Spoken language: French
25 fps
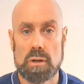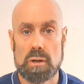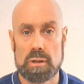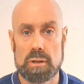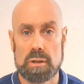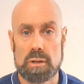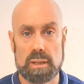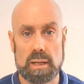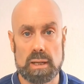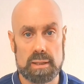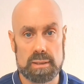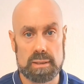
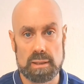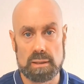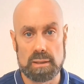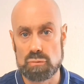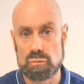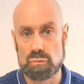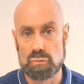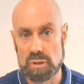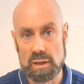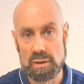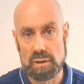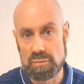ça,
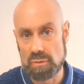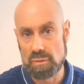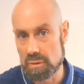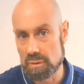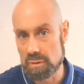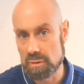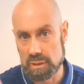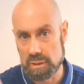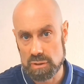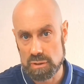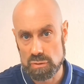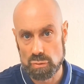vous invente
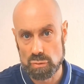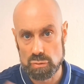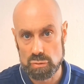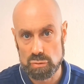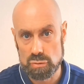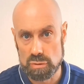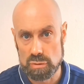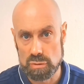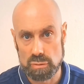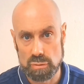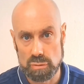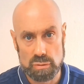des choses
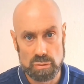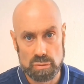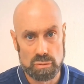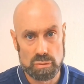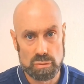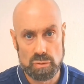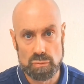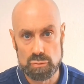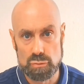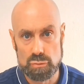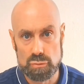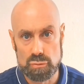que,
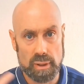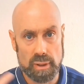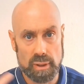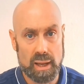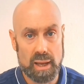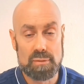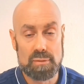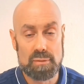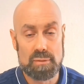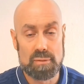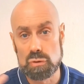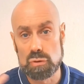vous auriez
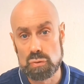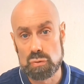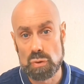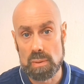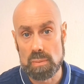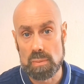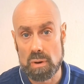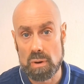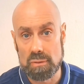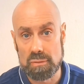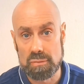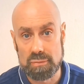
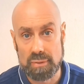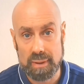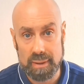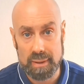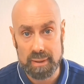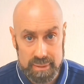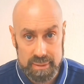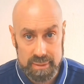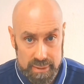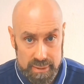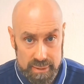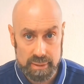éventuellement
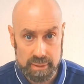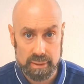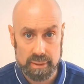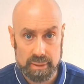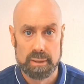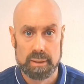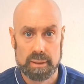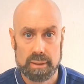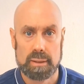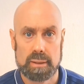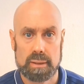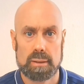faites.
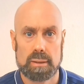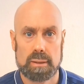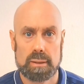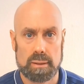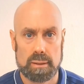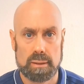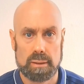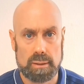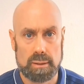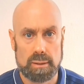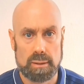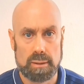
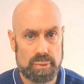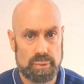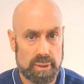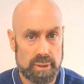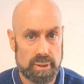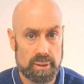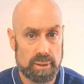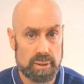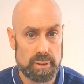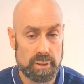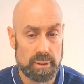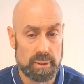Et
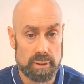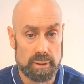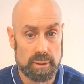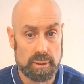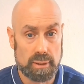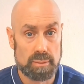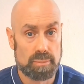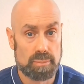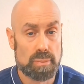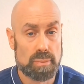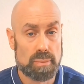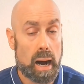
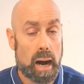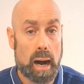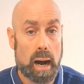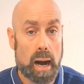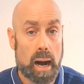puis, bah,